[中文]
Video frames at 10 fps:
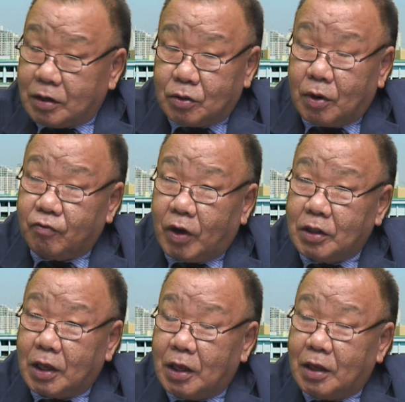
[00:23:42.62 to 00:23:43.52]
双
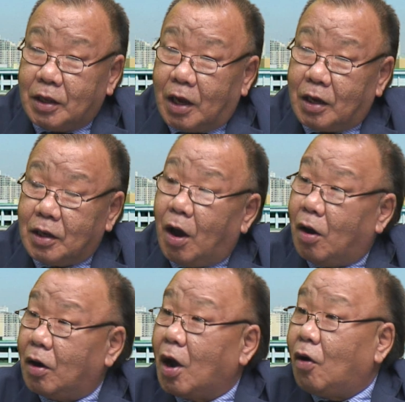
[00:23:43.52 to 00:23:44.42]
方呢要
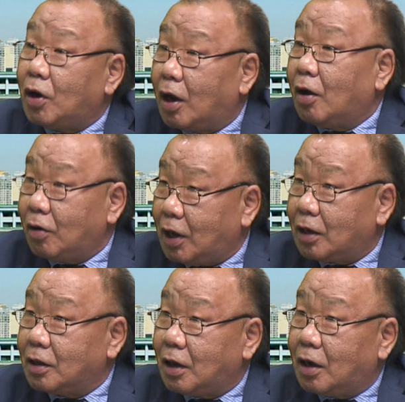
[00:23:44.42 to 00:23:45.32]
好好考量
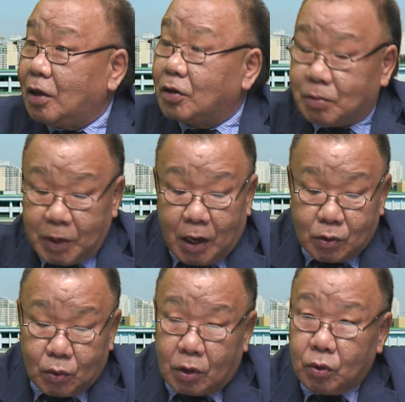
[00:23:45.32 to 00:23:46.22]
要怎么
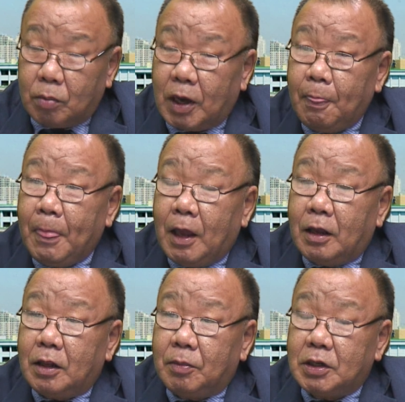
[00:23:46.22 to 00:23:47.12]
样做，对吗？
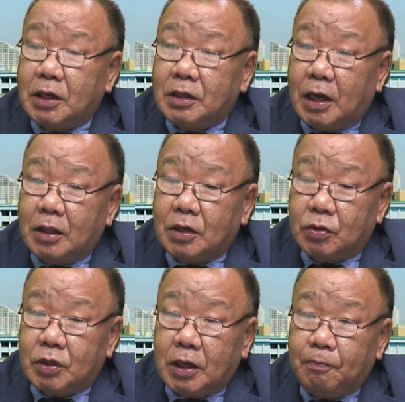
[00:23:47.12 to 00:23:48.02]
那么现在呢，
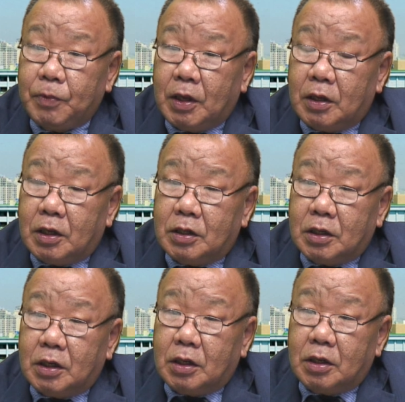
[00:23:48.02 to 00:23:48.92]
首先
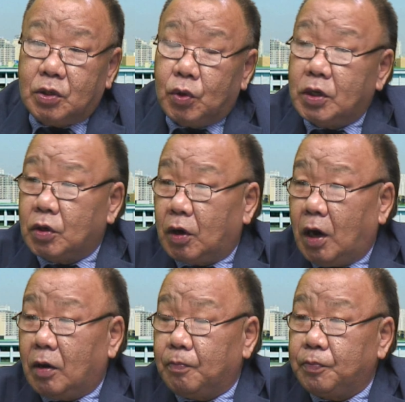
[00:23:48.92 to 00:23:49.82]
这个9月9
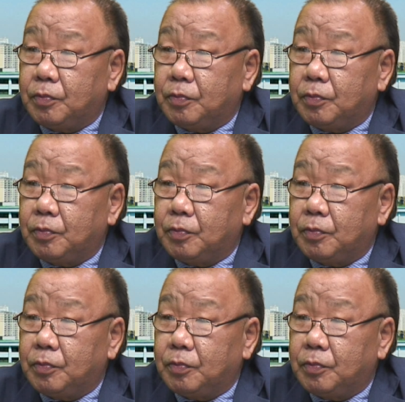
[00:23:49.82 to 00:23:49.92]
号。